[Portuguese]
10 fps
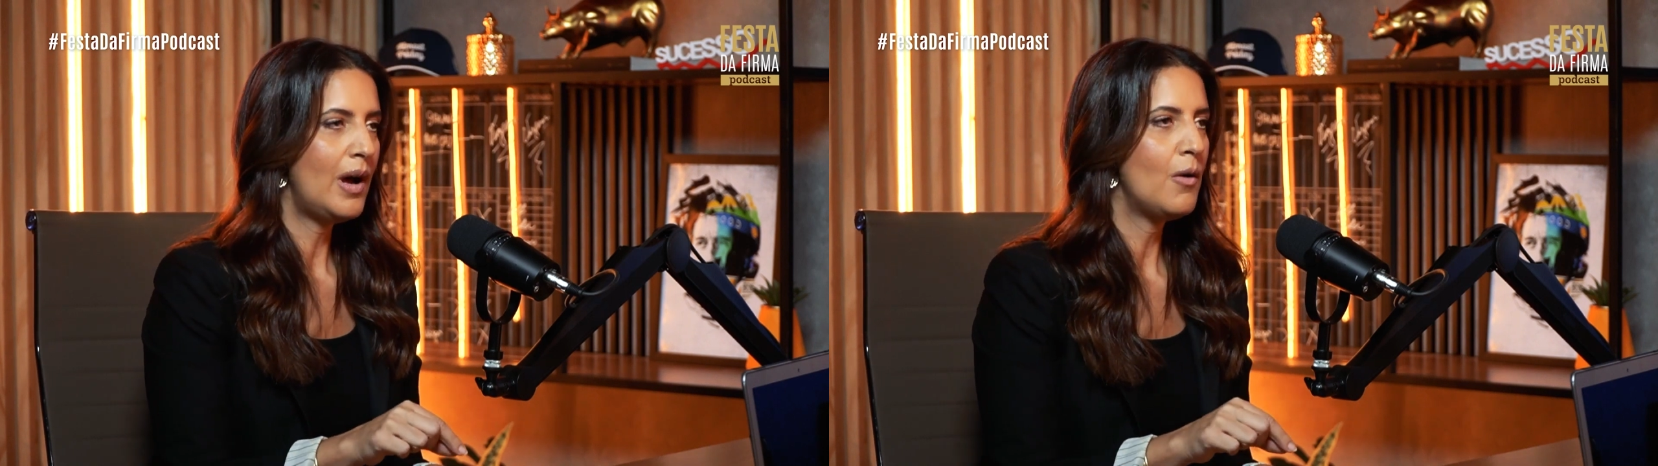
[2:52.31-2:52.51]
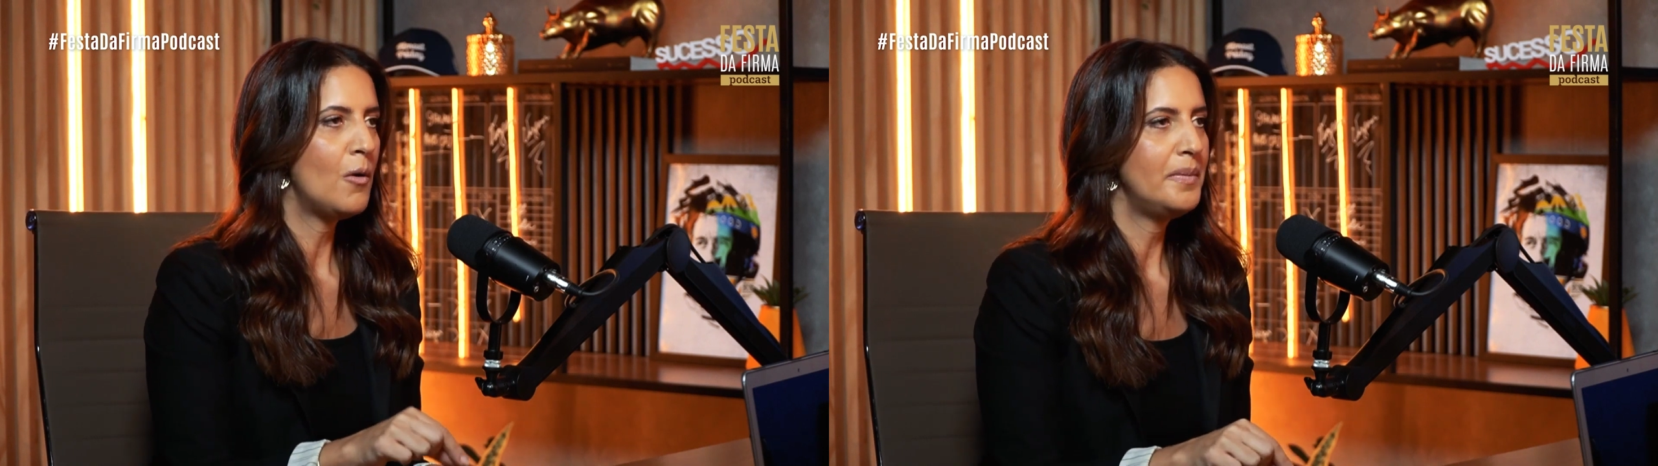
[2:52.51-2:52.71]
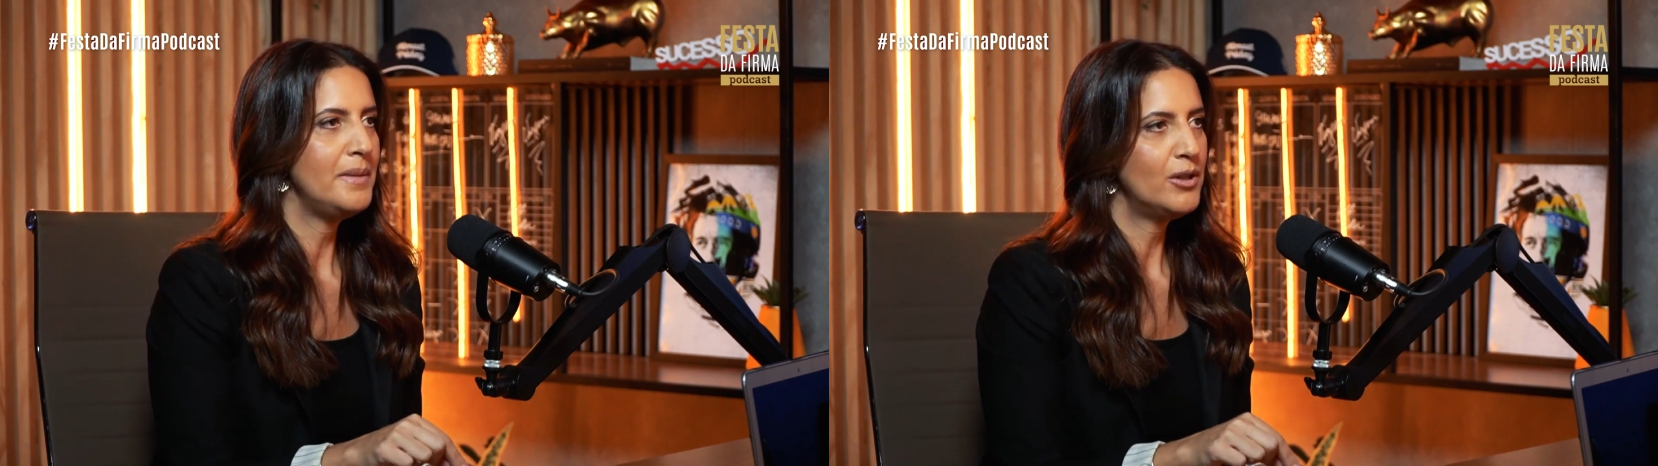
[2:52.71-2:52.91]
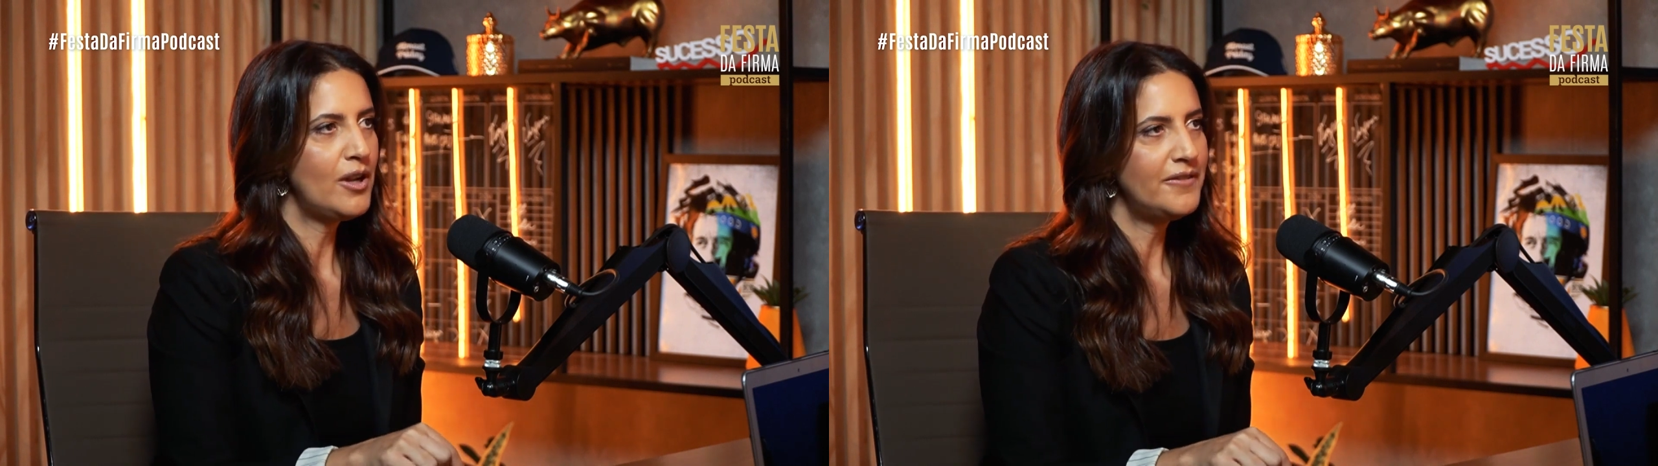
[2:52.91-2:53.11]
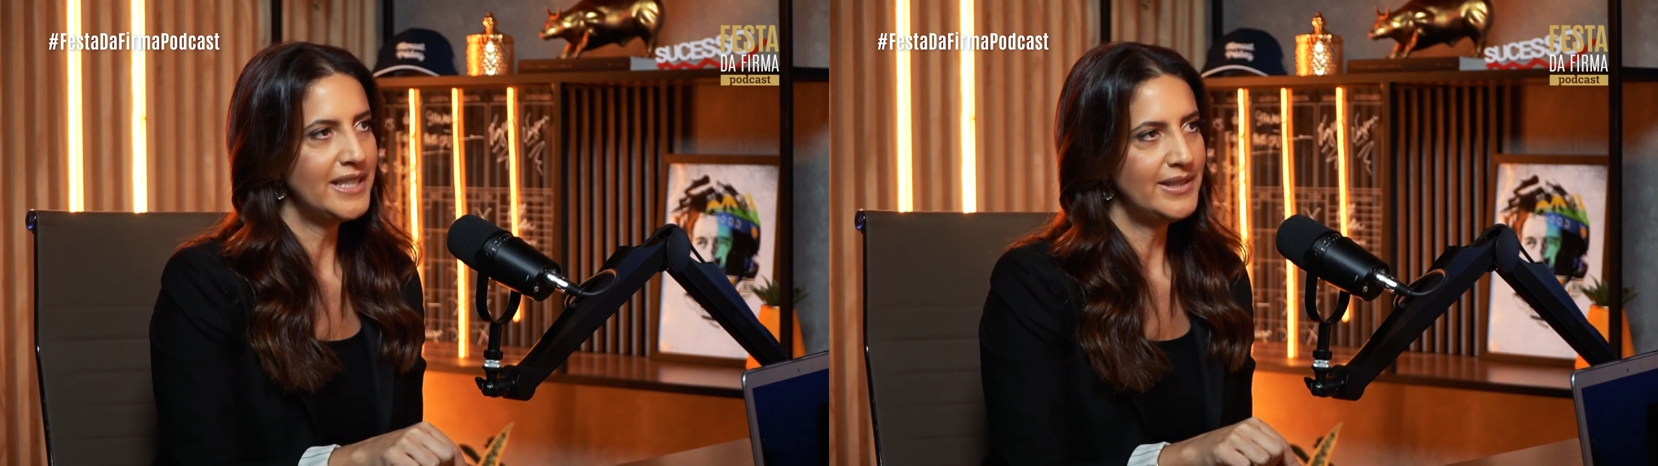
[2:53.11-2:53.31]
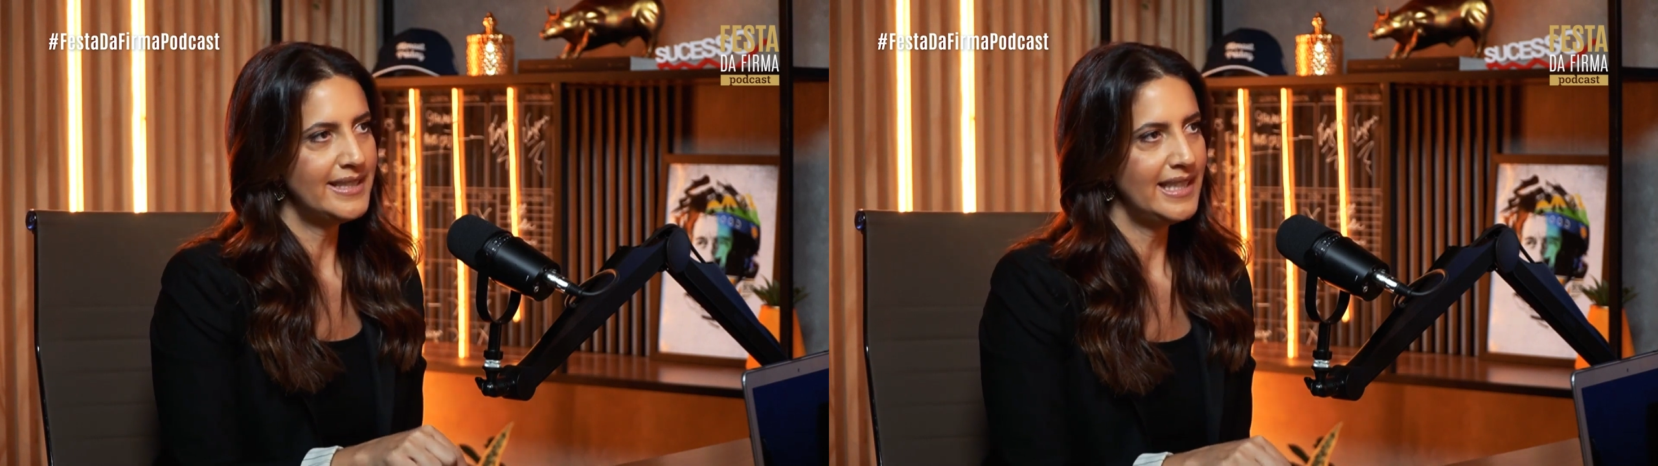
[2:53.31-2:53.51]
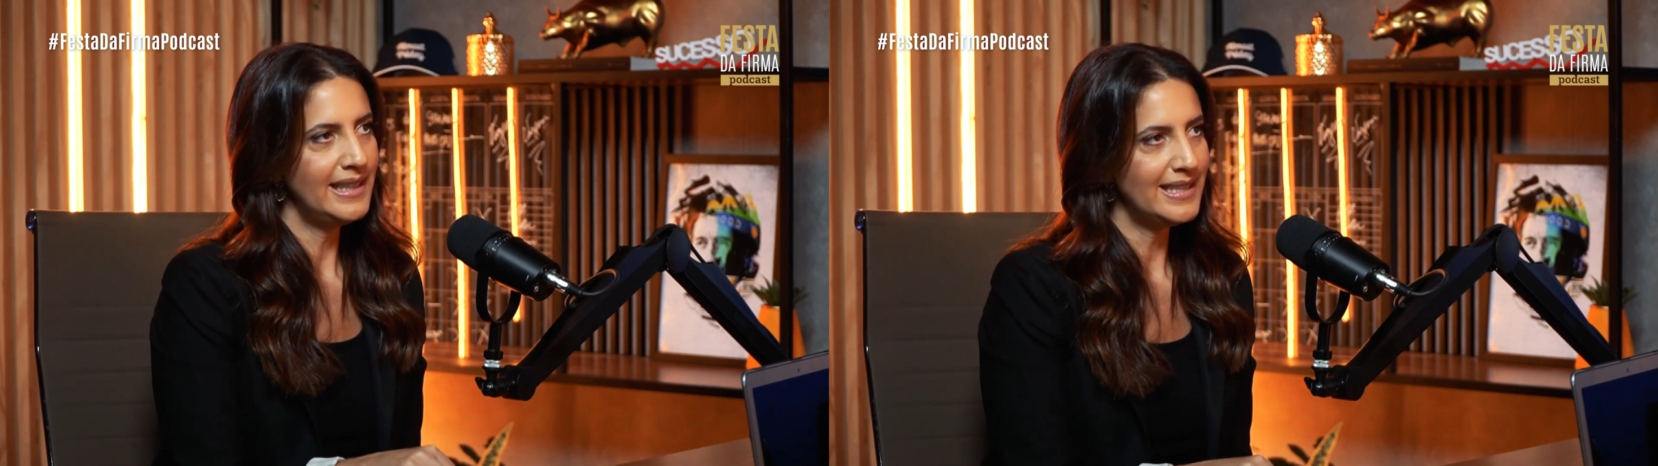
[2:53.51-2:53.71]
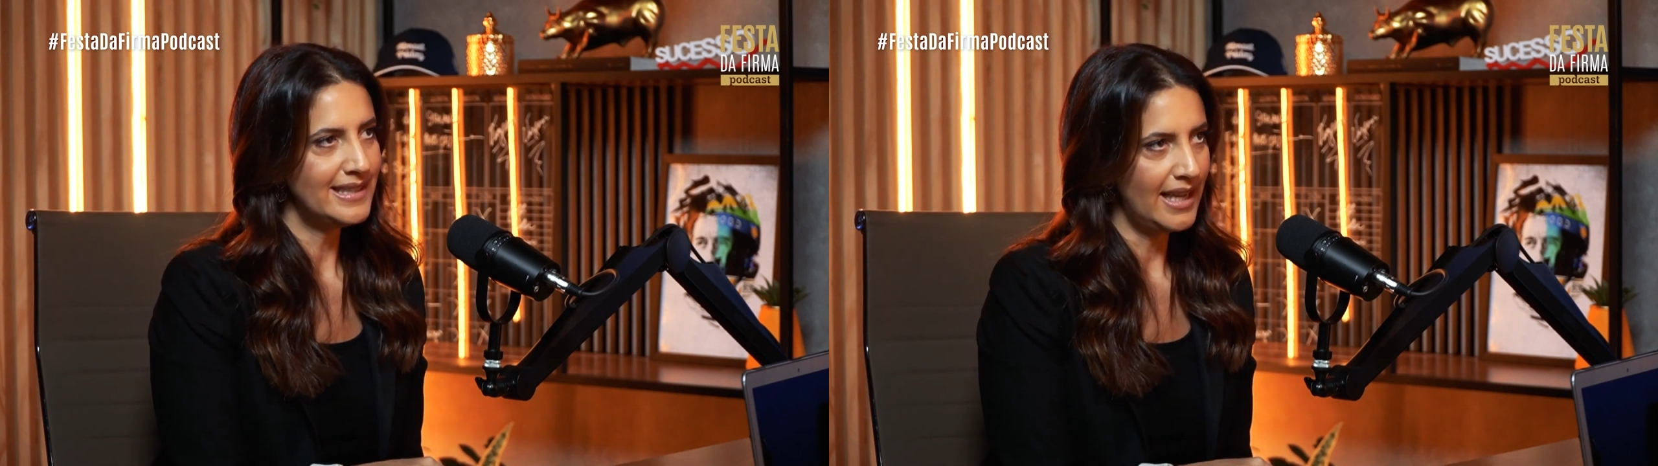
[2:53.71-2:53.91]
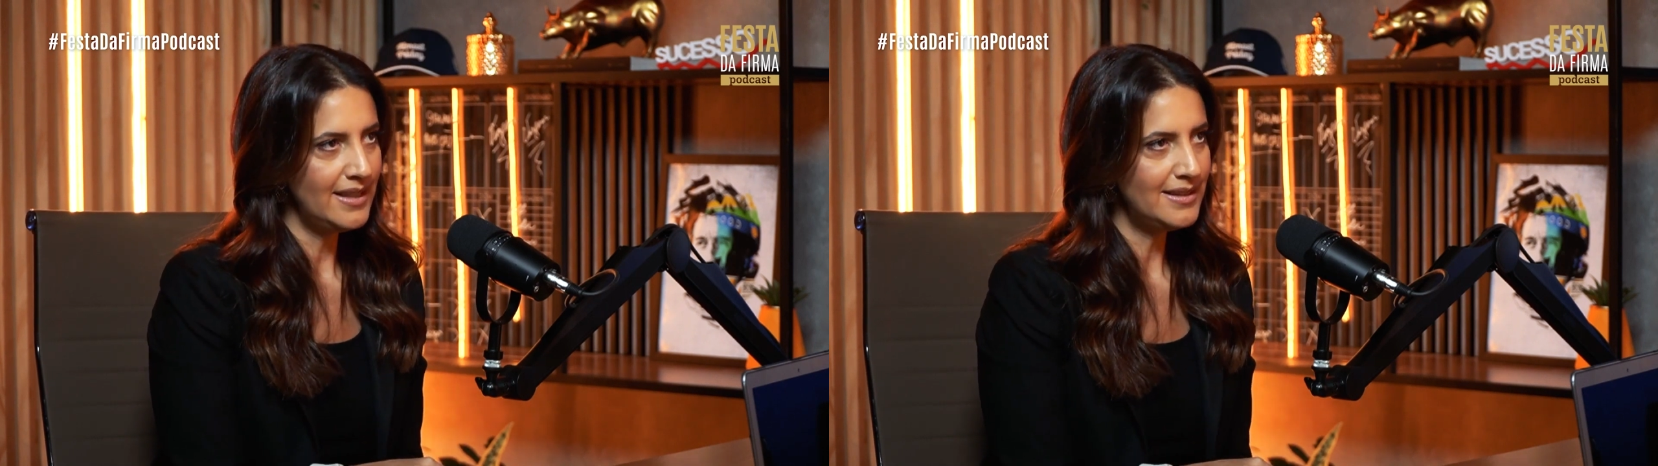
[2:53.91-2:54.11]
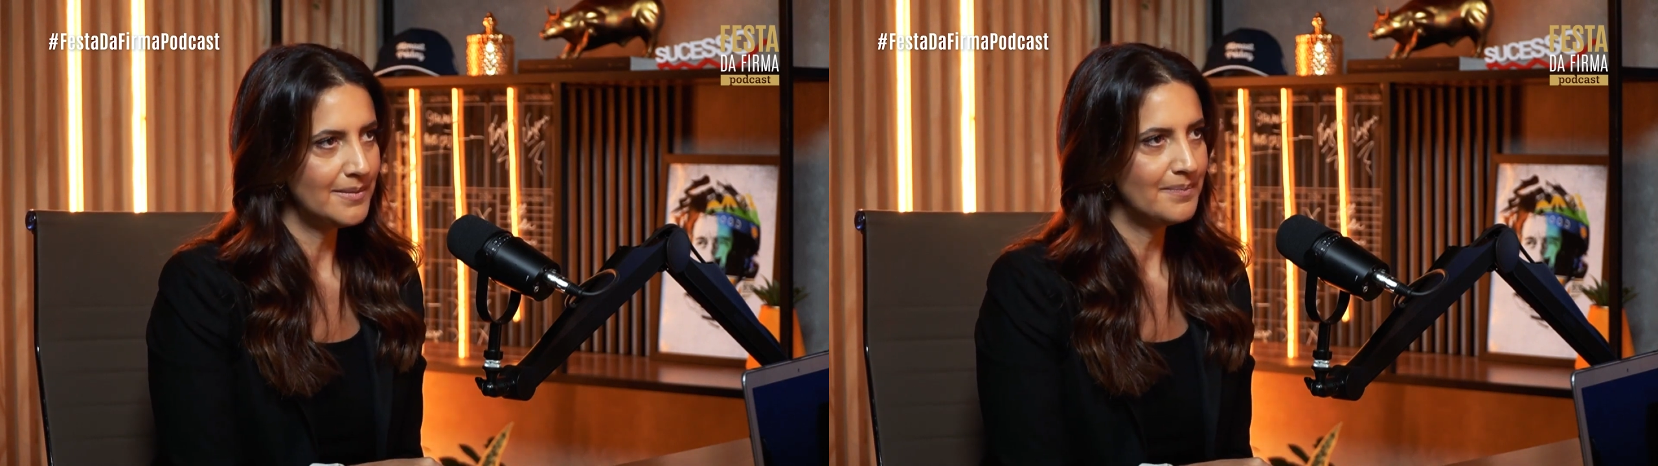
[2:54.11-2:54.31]
roupa em
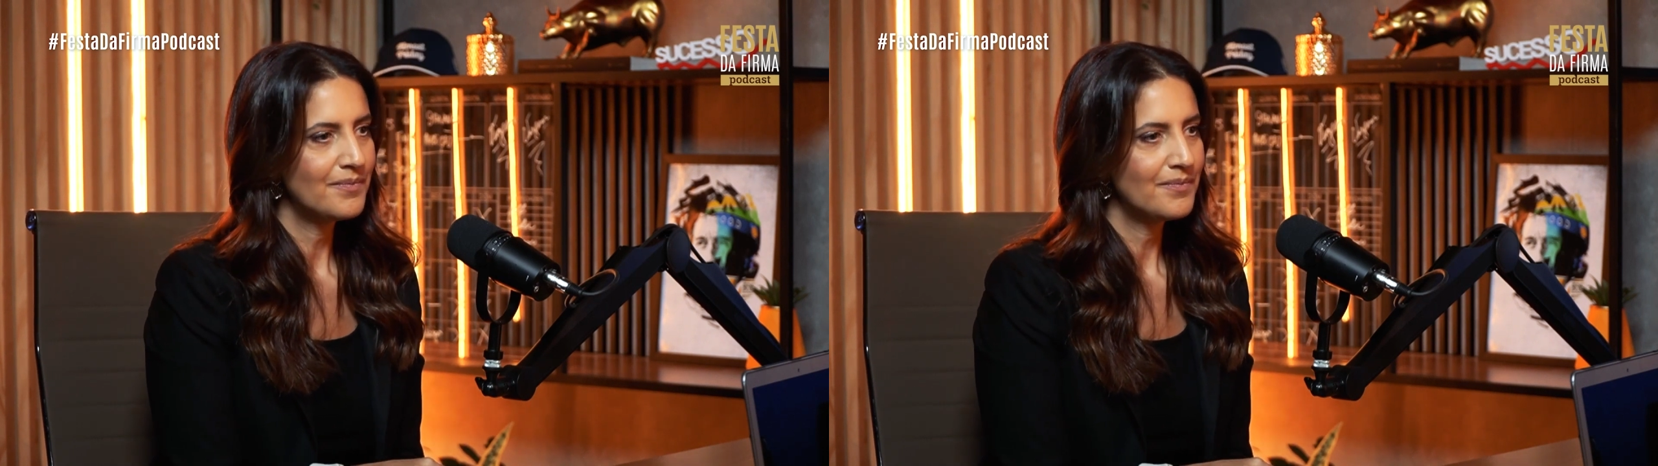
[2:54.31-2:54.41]
1966